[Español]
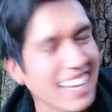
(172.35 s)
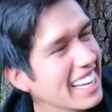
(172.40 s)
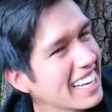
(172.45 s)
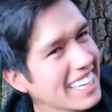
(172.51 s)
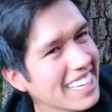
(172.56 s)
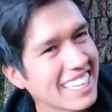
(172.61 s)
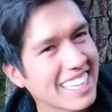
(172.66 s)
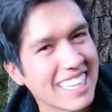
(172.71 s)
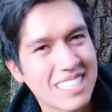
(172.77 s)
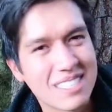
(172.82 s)
es
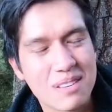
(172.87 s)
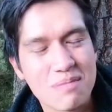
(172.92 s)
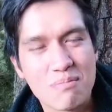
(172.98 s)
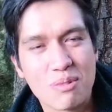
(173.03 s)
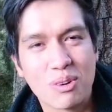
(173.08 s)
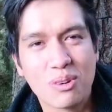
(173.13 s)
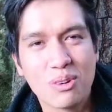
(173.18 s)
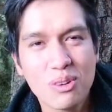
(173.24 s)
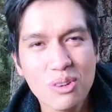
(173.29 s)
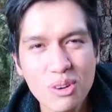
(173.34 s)
riquísimo.
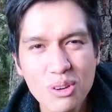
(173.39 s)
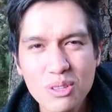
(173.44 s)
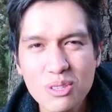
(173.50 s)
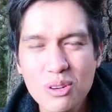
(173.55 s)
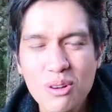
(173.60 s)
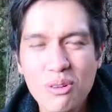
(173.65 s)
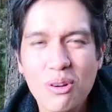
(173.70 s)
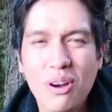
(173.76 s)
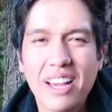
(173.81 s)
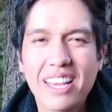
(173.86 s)
No
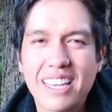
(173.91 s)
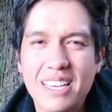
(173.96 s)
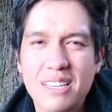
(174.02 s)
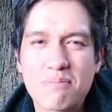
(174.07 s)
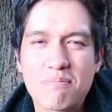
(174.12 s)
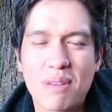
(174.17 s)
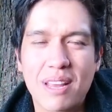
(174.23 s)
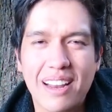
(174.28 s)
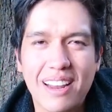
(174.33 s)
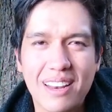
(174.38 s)
solo hay que
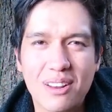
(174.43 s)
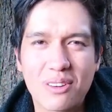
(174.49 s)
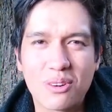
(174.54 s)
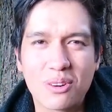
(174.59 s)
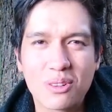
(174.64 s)
esperar en